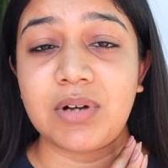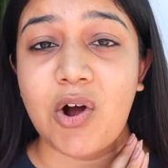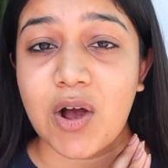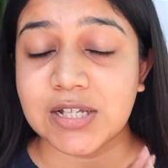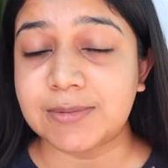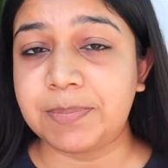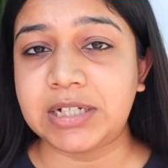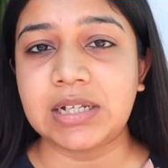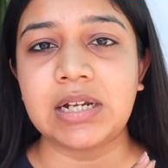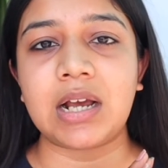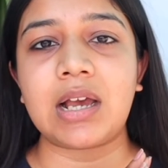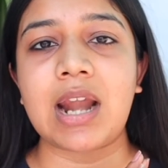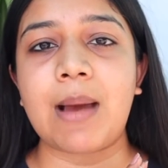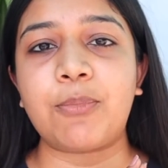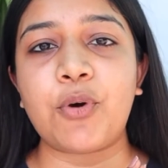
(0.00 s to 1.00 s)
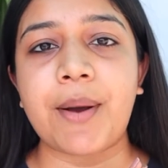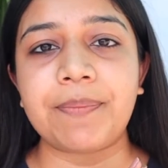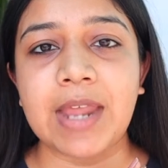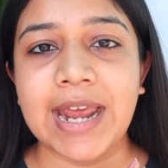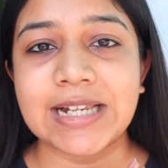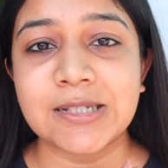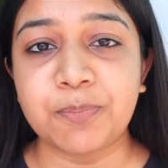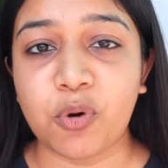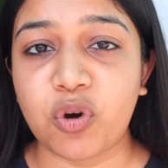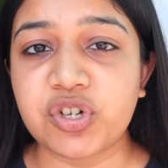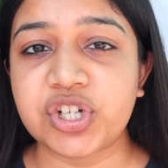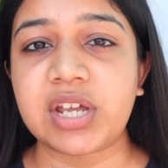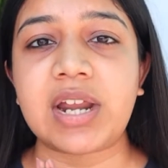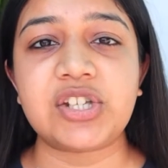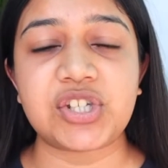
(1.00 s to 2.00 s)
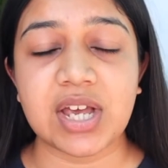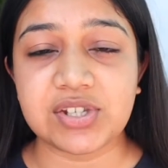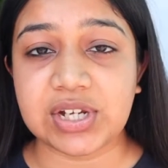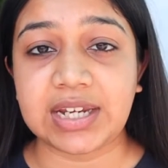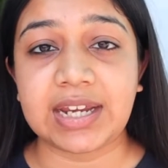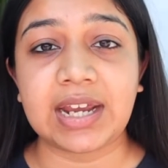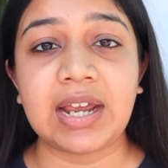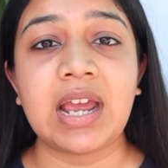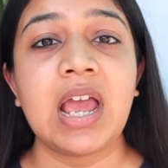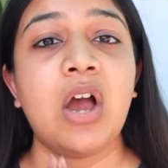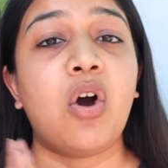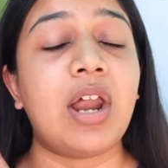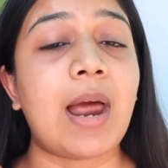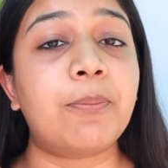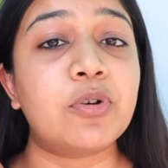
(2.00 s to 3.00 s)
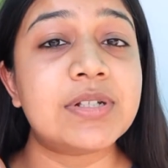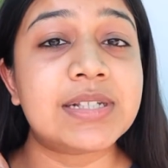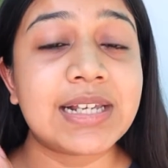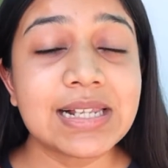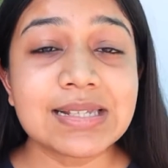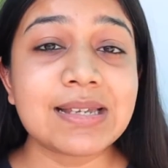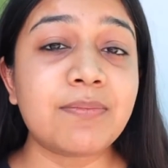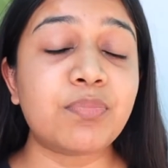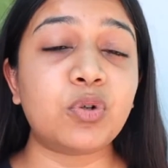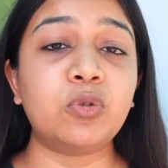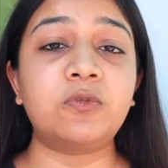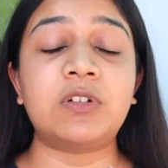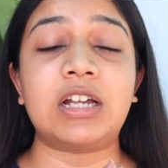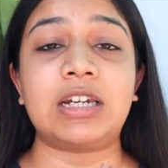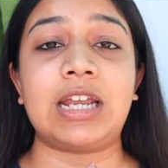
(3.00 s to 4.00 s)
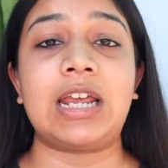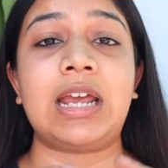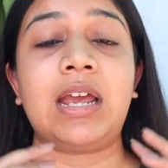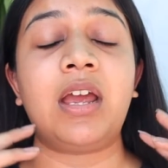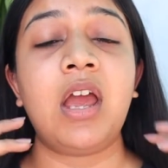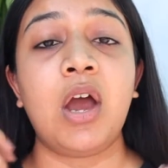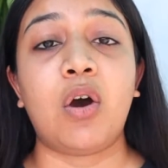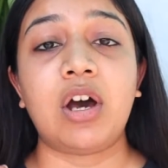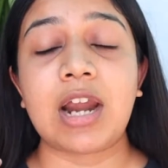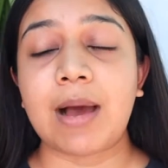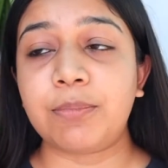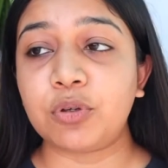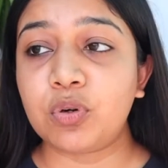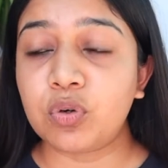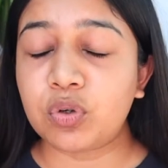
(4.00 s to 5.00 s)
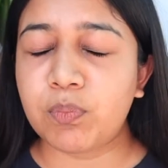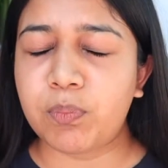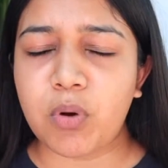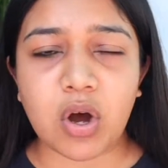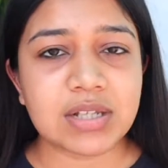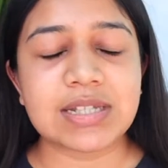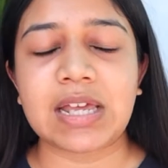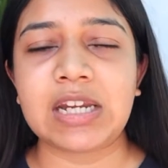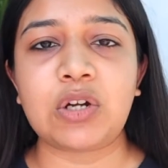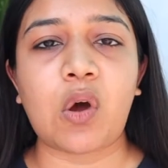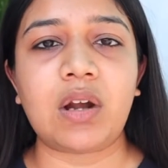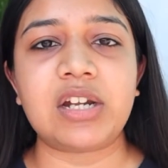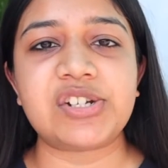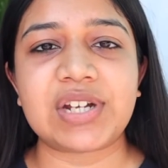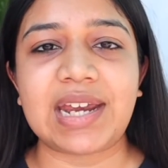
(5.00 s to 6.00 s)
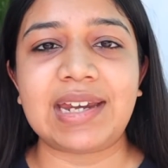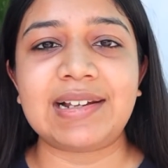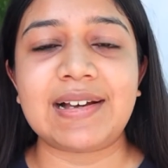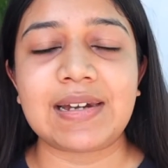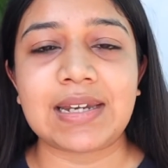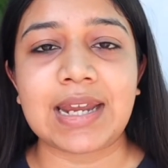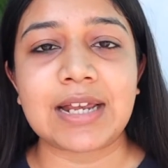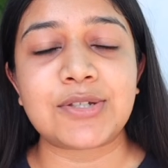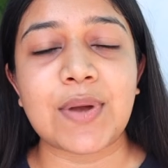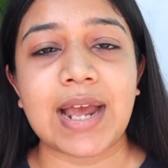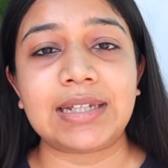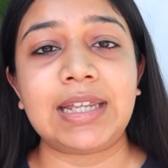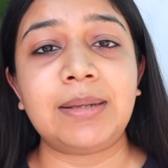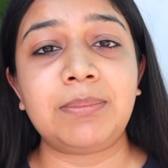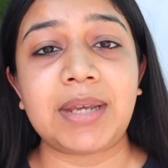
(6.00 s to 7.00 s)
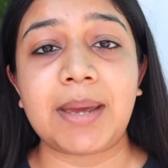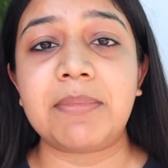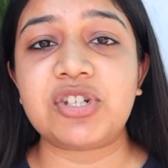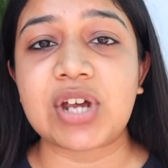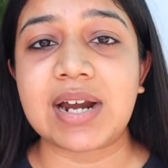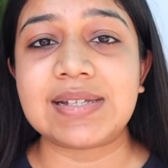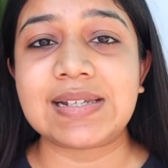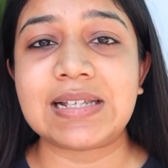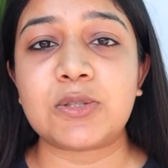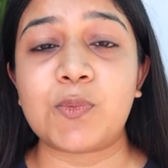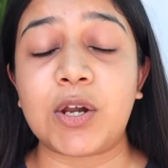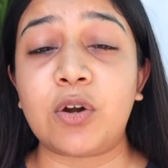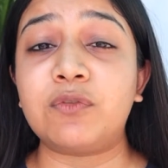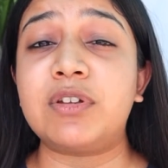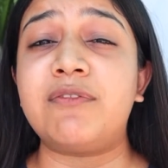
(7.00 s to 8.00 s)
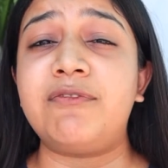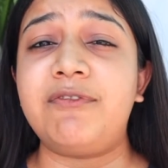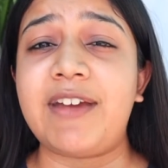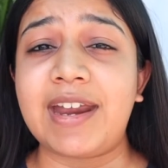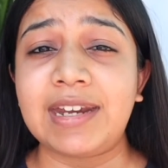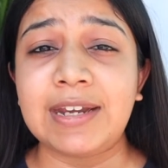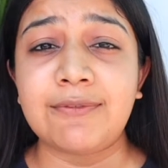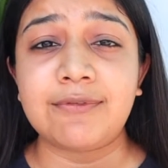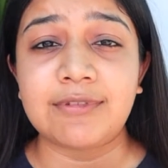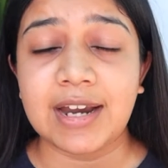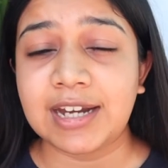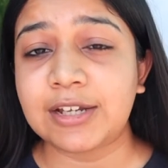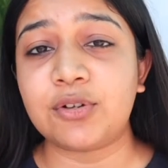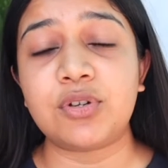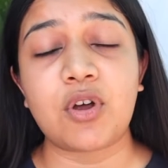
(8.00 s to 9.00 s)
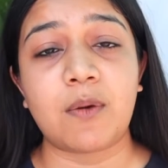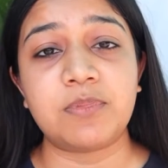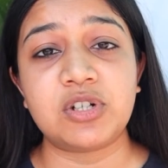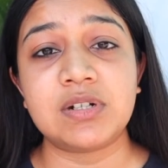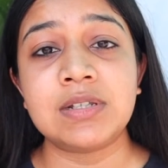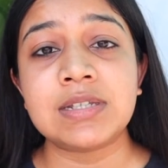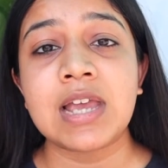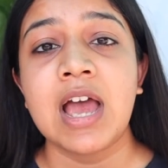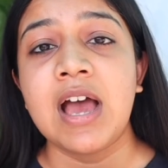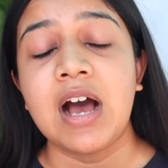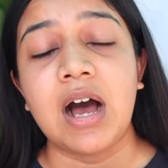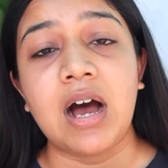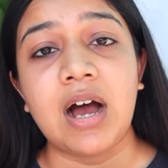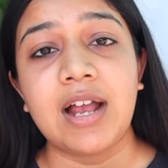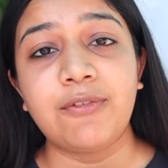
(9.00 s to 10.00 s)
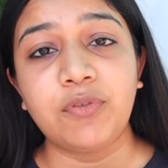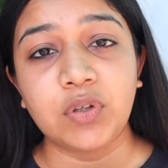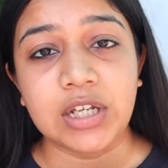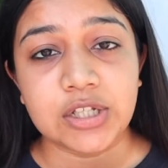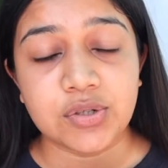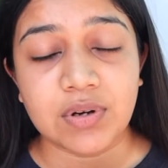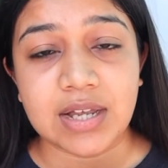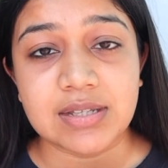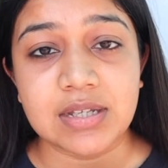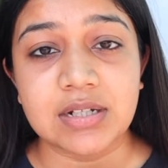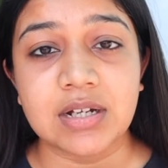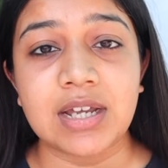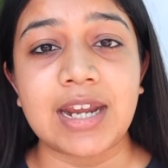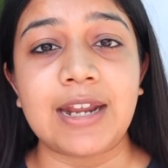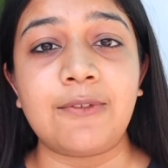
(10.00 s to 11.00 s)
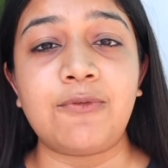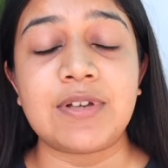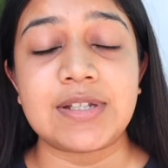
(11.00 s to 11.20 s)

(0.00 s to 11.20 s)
हॉस्पिटल अगर आपको अपना एक्सपोजर अच्छा चाहिए और आपको स्किल्स इंप्रूव करने हैं और आप लोगों को बहुत सारी नॉलेज गेन करनी है सो आई थिंक बी एम एच HRC is one of the very, very good options uh, if you need to consider in